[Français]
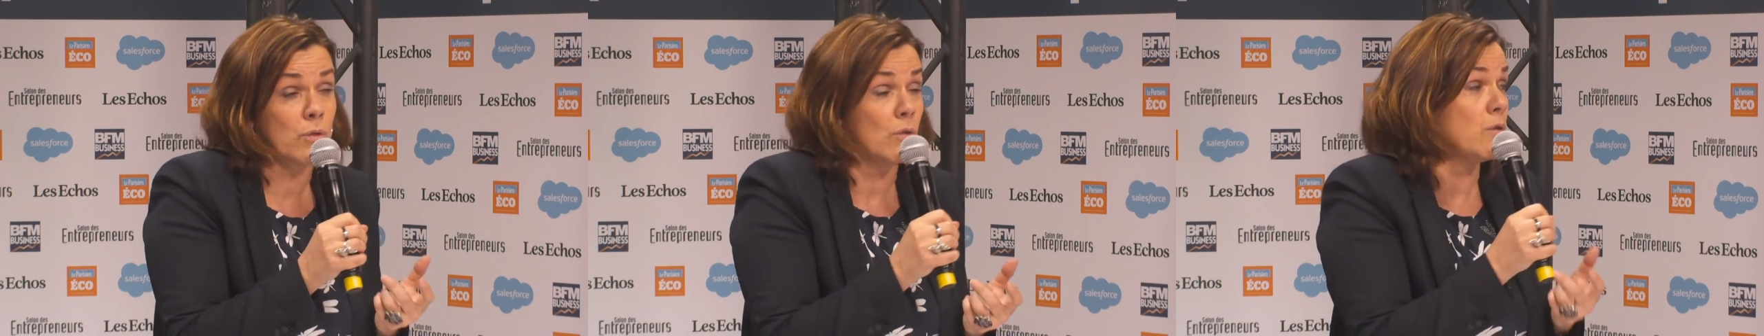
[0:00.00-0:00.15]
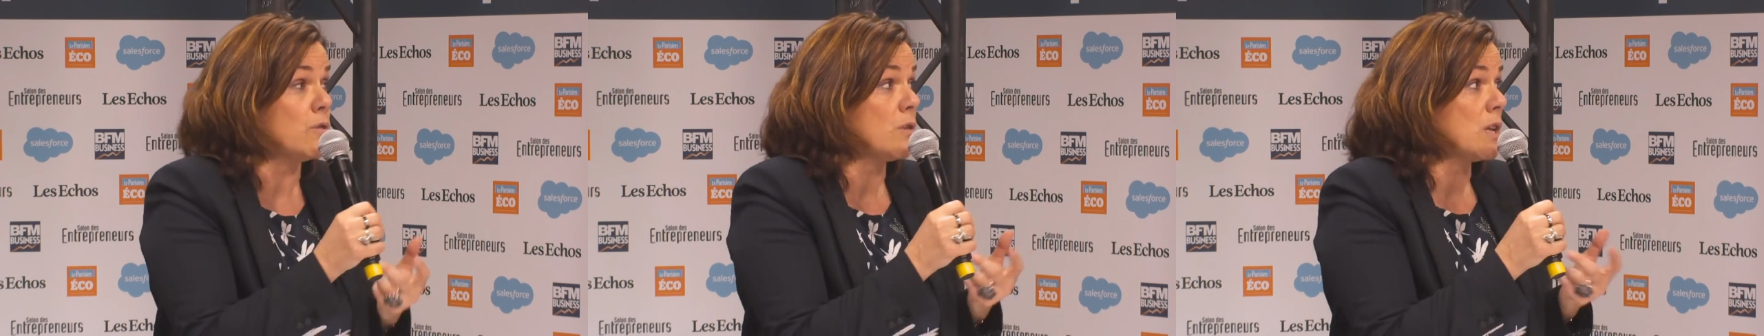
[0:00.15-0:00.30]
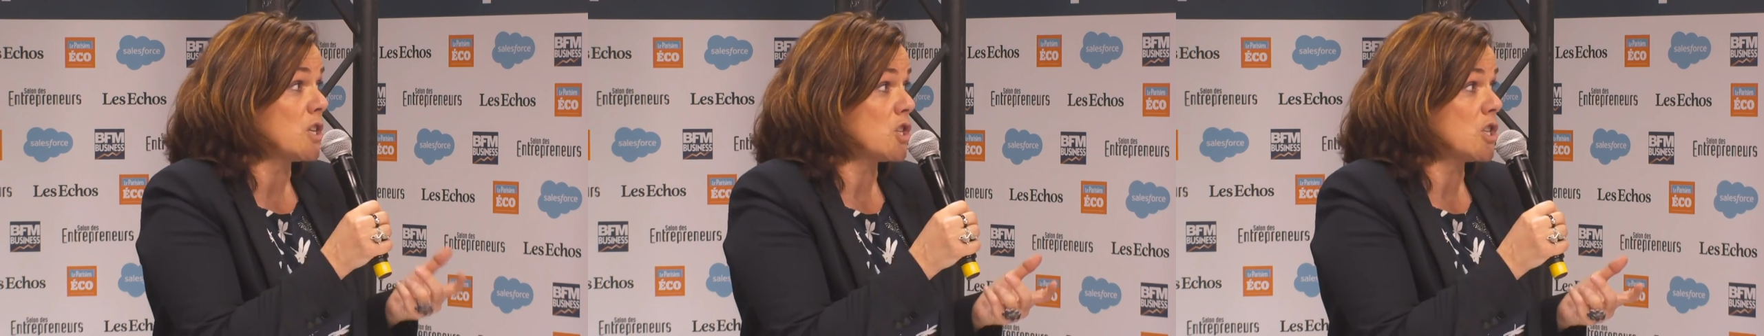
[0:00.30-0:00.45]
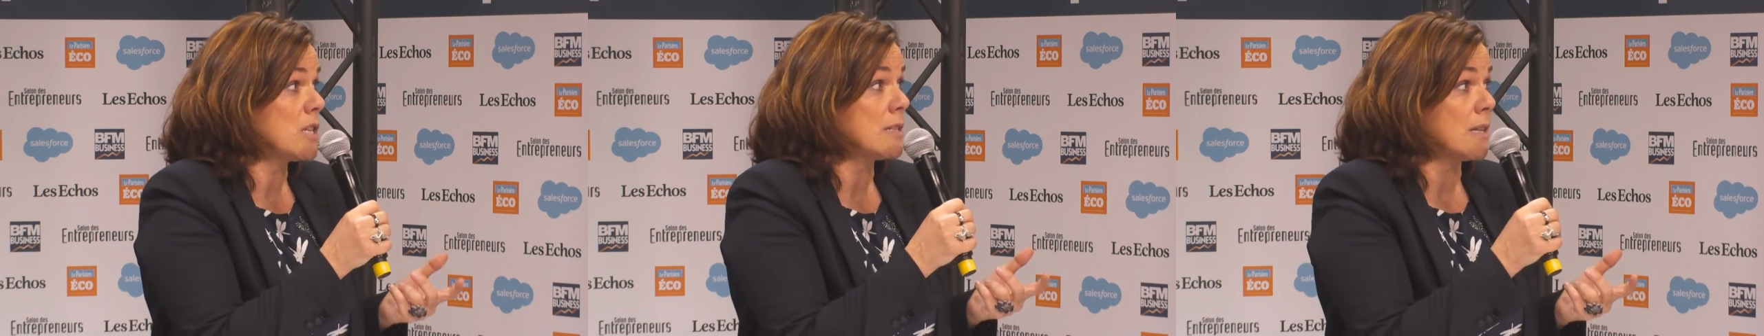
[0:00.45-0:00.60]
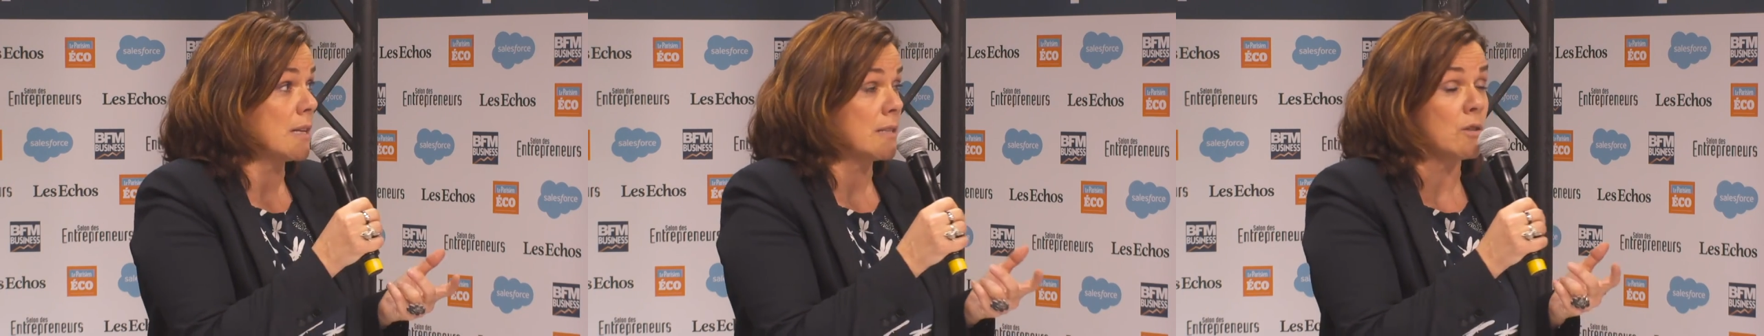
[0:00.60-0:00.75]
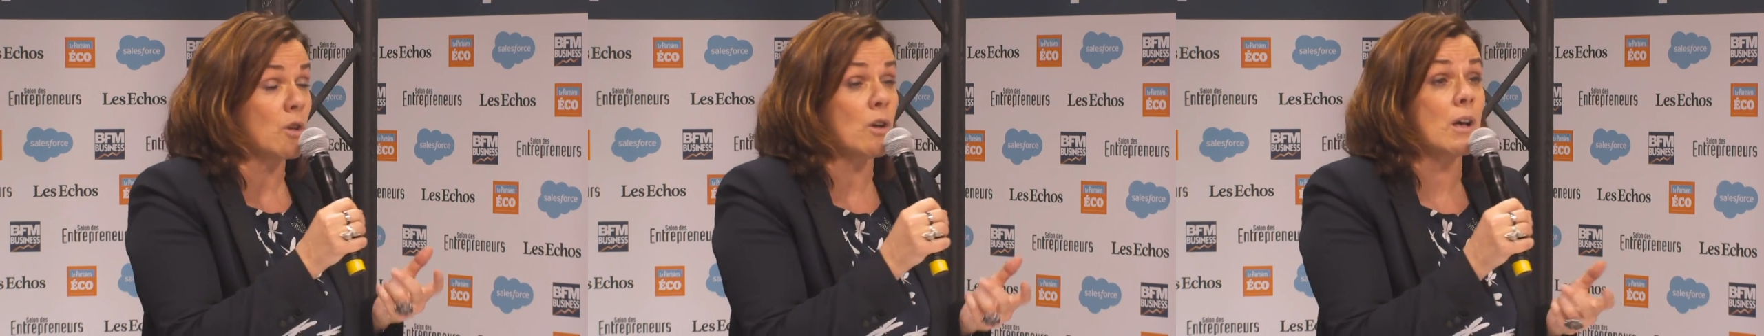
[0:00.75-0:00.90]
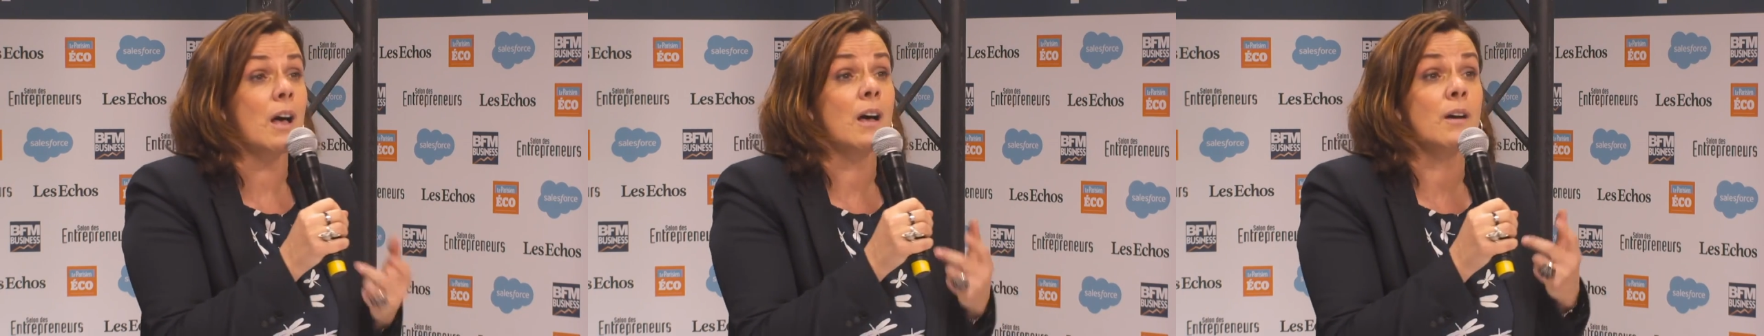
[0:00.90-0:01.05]
le
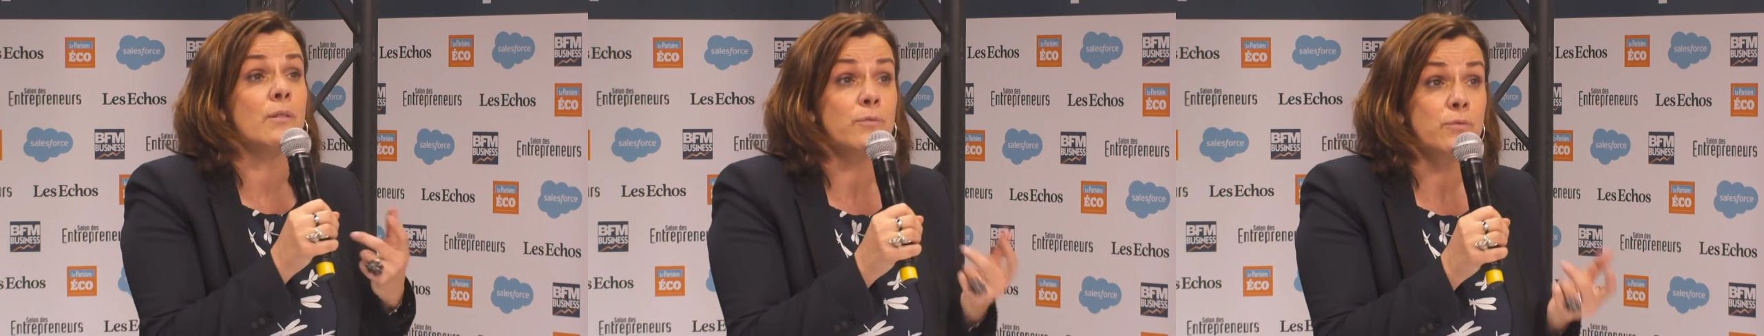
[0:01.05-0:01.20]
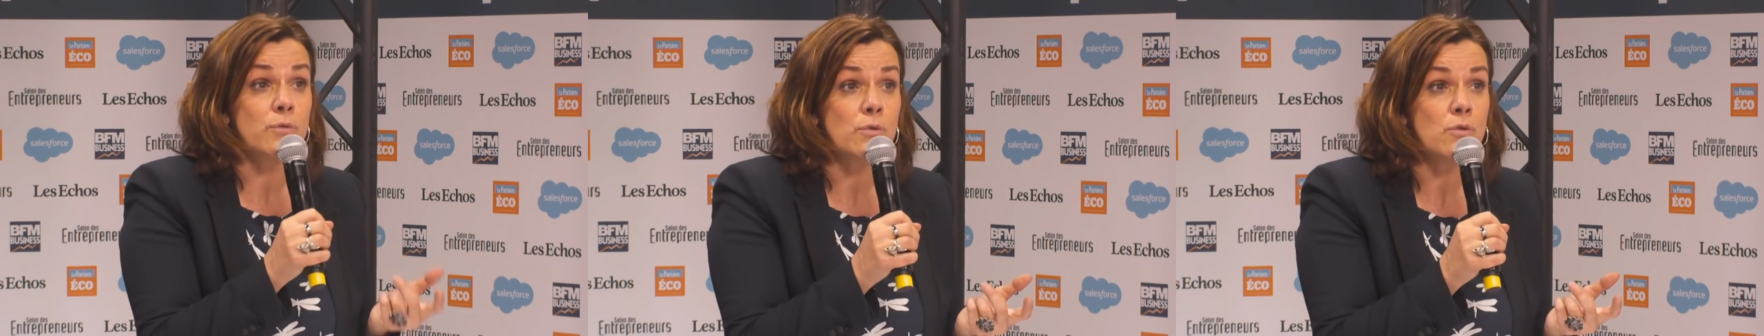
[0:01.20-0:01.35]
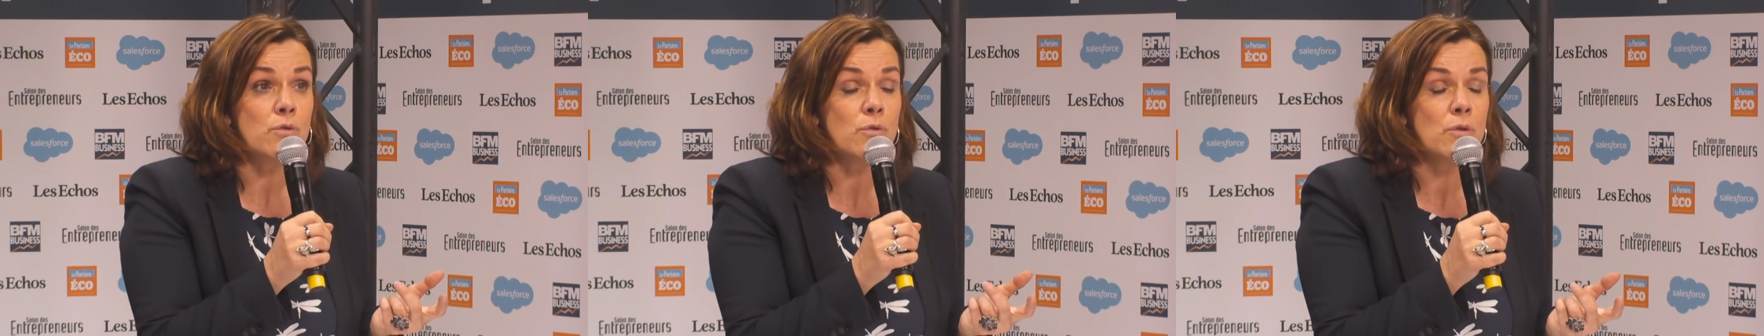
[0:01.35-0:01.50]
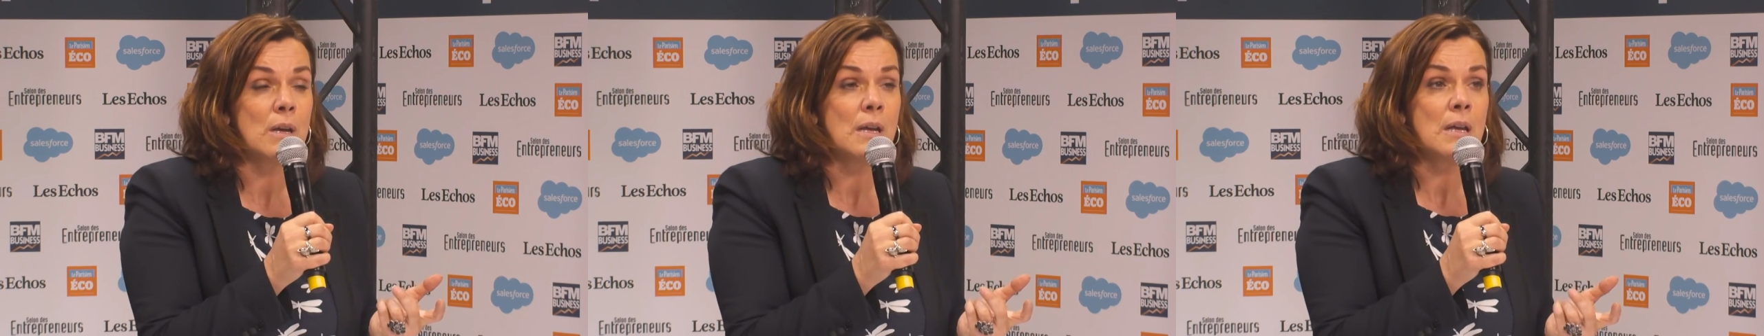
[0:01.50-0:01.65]
législateur a voulu.